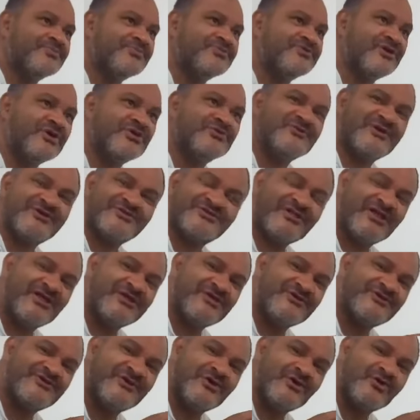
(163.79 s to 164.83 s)
Deus vai
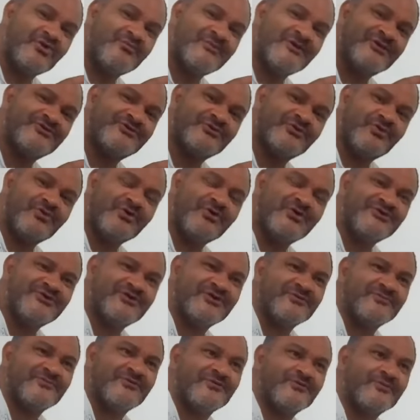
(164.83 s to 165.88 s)
esclarecer algumas coisas,
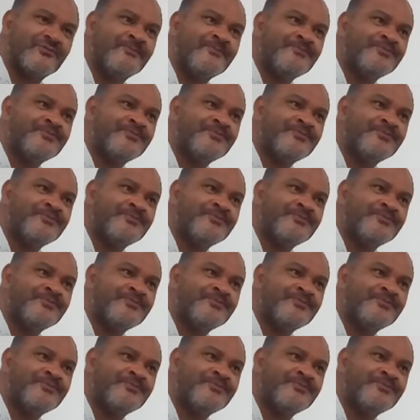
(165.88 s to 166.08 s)
irmão.